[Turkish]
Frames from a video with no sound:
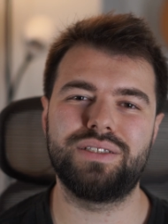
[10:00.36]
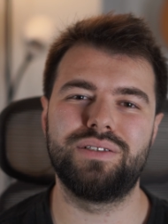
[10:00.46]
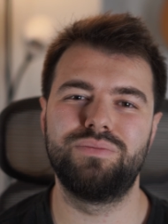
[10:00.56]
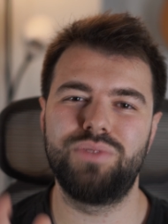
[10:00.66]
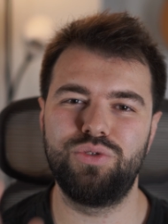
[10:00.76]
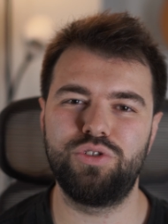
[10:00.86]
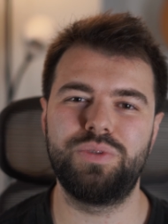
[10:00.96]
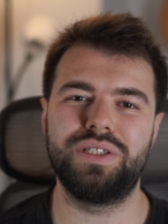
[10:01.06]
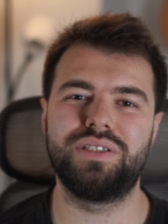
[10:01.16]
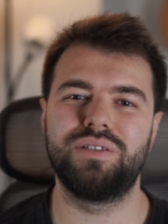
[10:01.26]
atalım. Bir
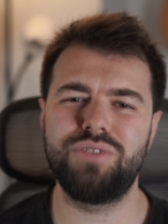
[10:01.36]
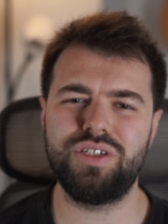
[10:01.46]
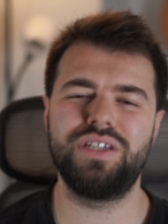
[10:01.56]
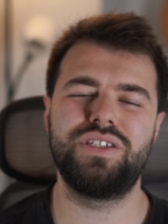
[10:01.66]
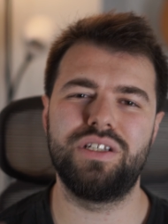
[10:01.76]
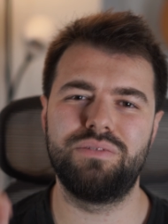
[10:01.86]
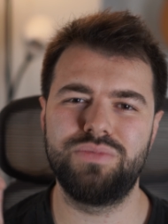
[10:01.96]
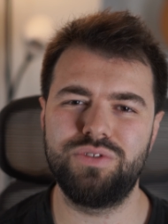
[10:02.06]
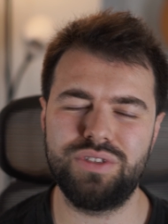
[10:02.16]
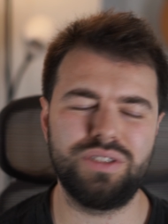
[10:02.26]
101 atalım. Çay içelim.
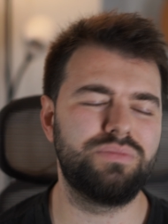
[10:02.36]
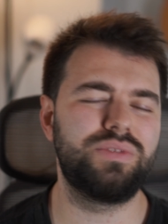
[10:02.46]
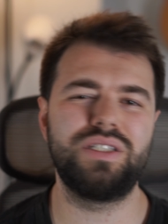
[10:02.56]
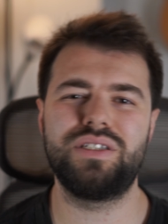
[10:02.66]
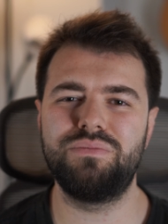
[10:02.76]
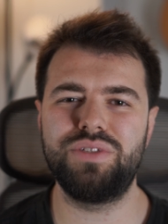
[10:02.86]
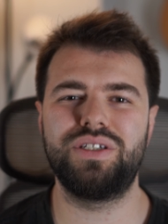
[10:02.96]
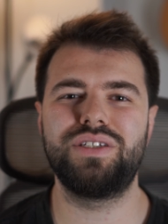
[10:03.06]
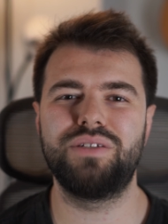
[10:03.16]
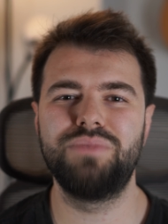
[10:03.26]
işte bira içelim. Bir
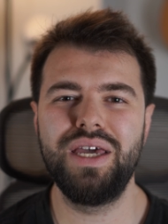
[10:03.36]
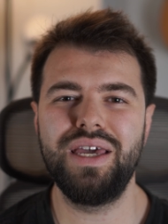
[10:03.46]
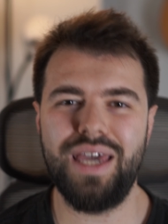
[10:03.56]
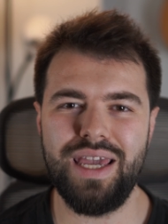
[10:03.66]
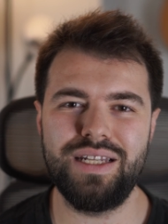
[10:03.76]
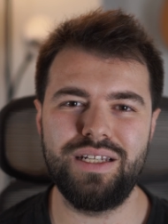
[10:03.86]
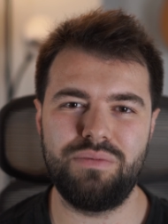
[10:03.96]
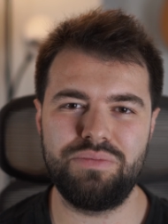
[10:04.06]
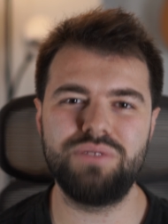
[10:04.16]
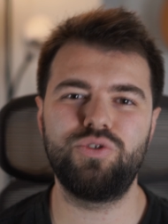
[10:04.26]
şey içelim.
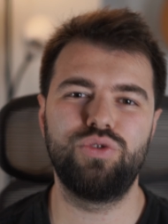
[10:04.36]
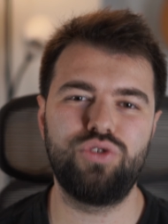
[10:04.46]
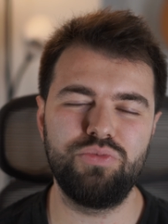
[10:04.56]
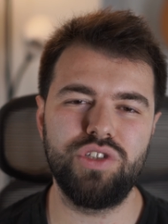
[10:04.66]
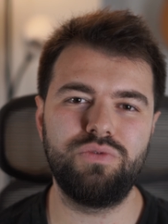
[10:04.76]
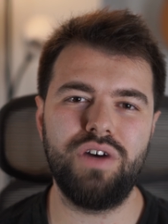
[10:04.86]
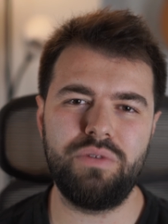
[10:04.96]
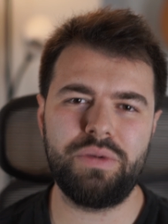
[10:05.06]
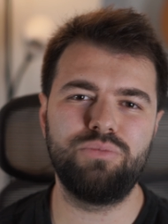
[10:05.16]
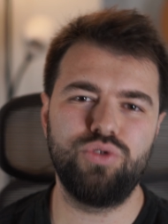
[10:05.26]
Eğlenelim. Bizim kültürümüzde bu var
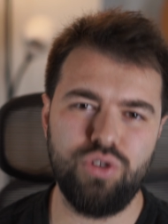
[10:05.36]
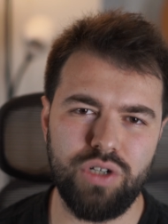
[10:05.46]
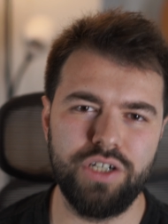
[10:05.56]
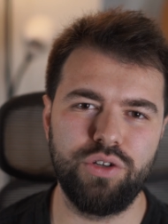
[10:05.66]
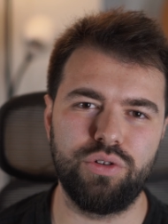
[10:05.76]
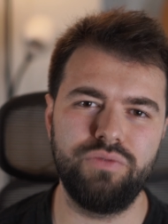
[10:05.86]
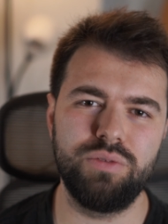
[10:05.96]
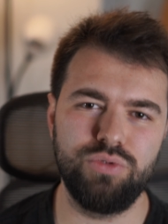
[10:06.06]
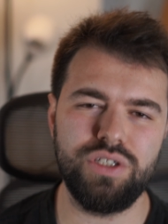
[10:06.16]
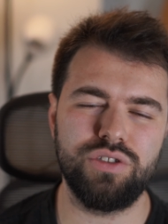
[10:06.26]
ve ben bunu çok arıyorum
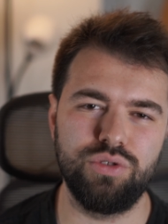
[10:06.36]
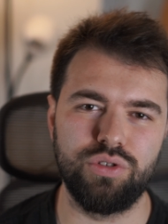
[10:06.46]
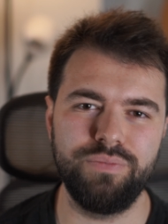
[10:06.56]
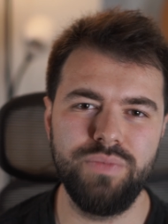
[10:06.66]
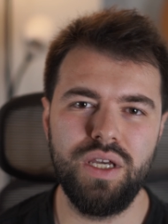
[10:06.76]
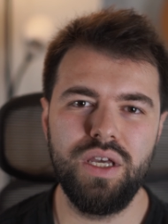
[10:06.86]
ve bunu istiyorum.